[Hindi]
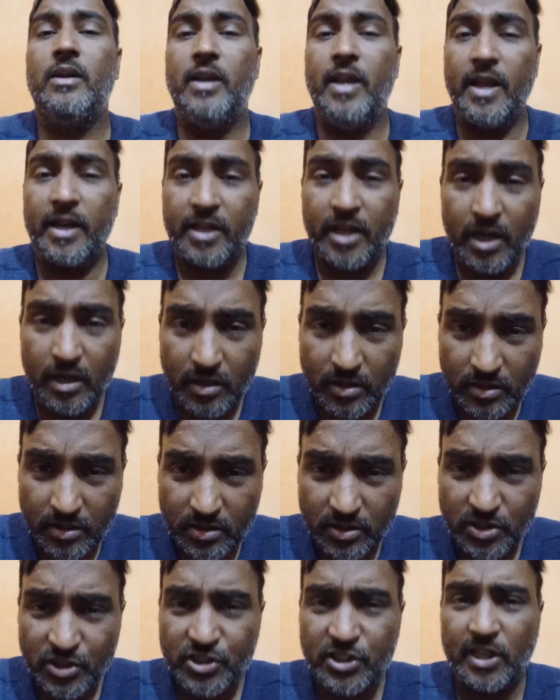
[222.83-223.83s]
लेकर
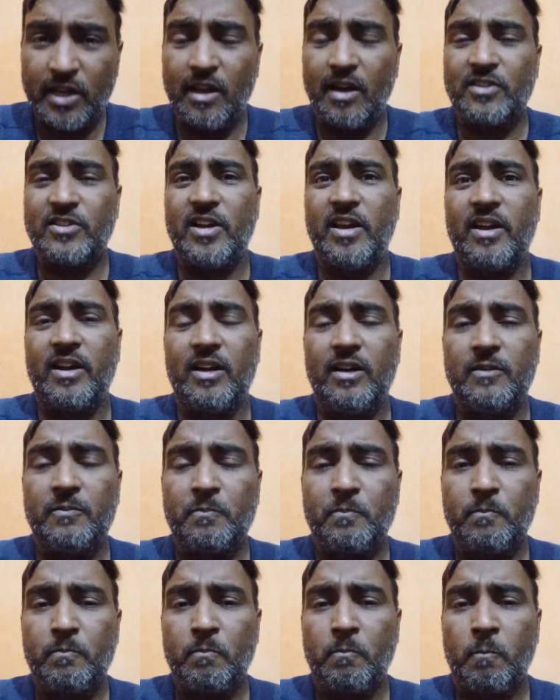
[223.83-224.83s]
चला जाएगा
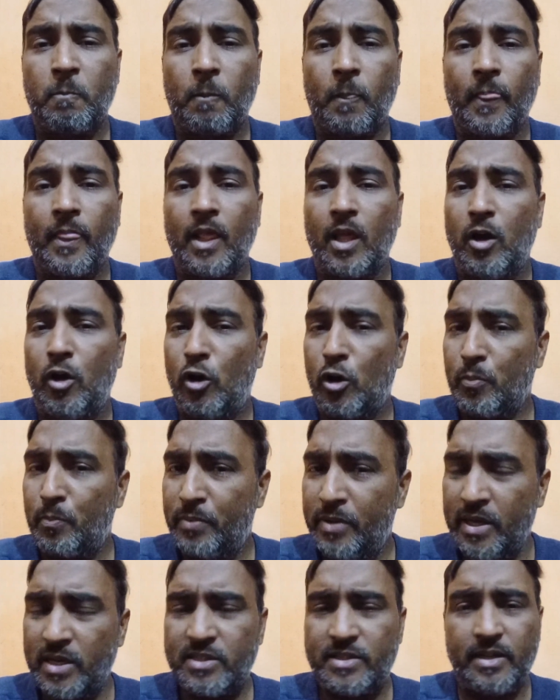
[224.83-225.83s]
और
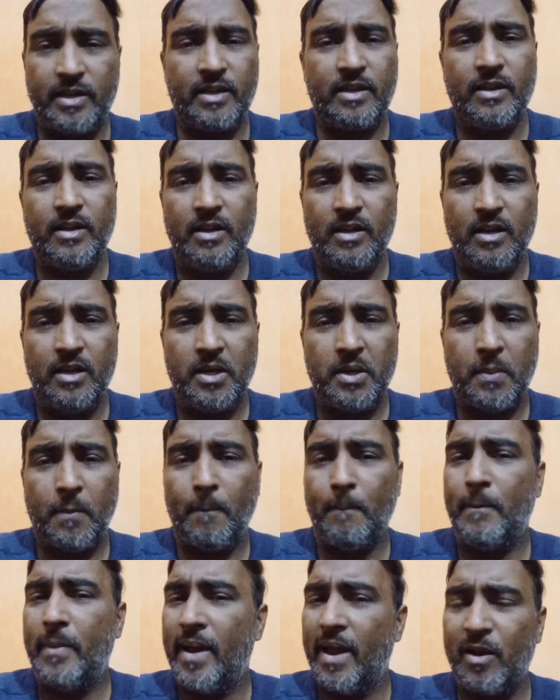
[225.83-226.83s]
फिर से
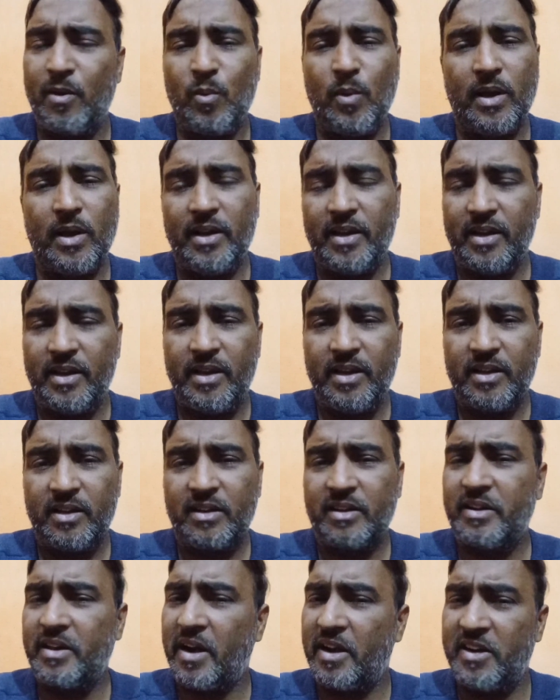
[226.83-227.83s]
बैंक वाले
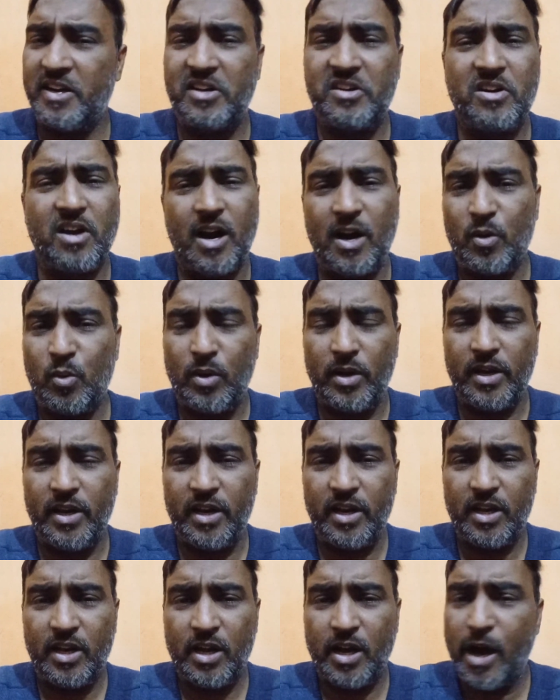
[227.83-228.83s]
क्रेडिट कार्ड
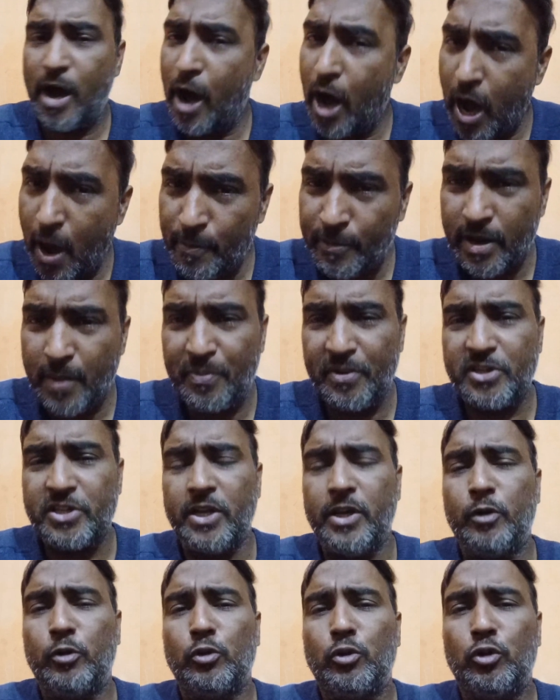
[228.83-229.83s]
वाले आपके
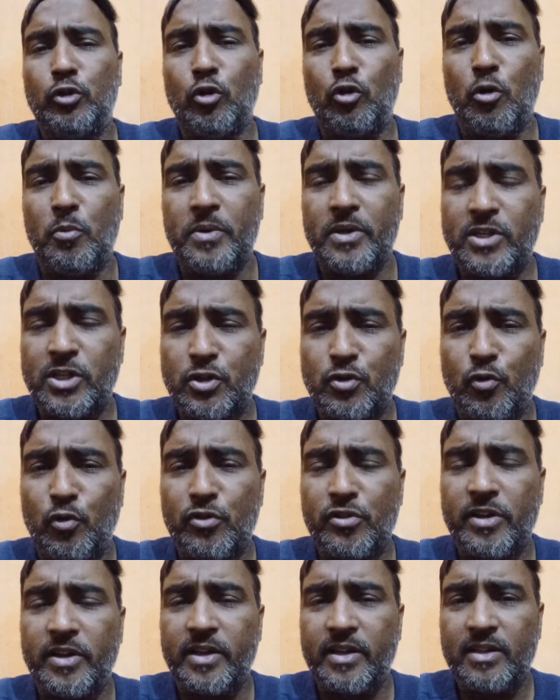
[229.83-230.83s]
पीछे इन कुत्तों को फिर से
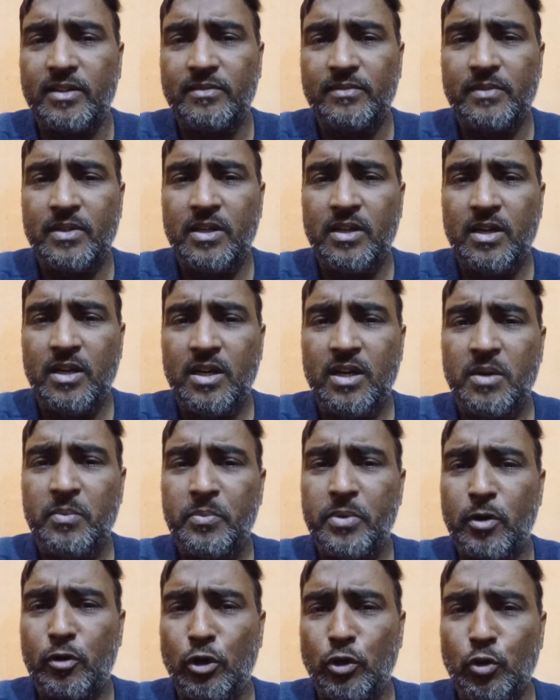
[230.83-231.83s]
छोड़ देंगे
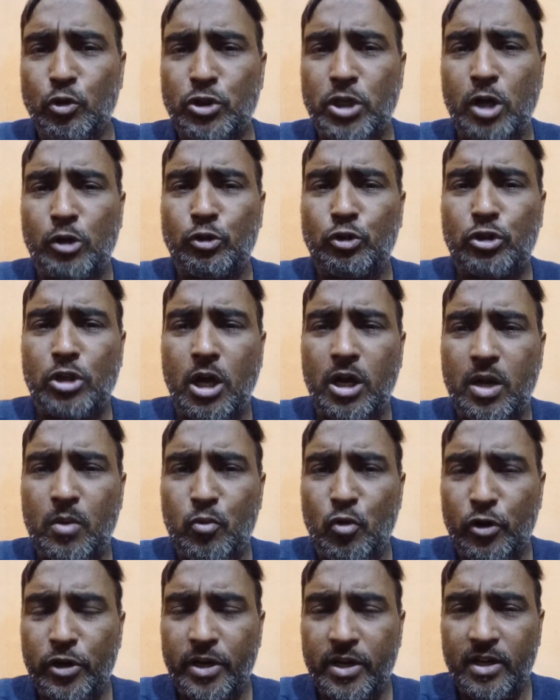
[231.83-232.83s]
फिर कोई दूसरा कुत्ता
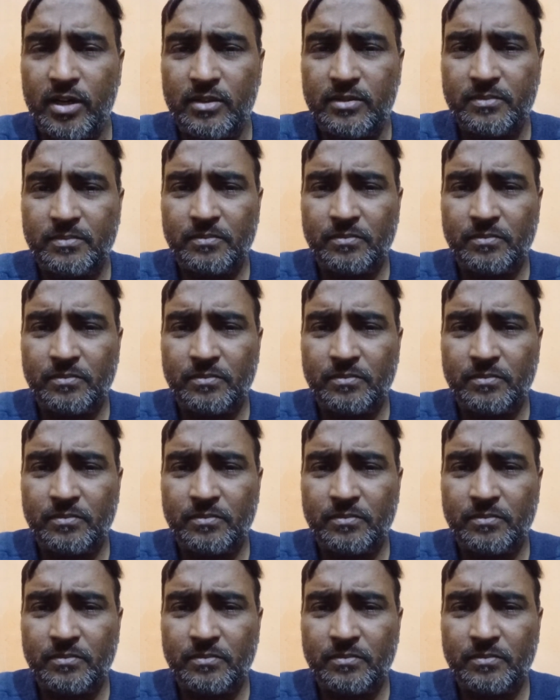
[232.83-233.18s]
आकर भोंकेगा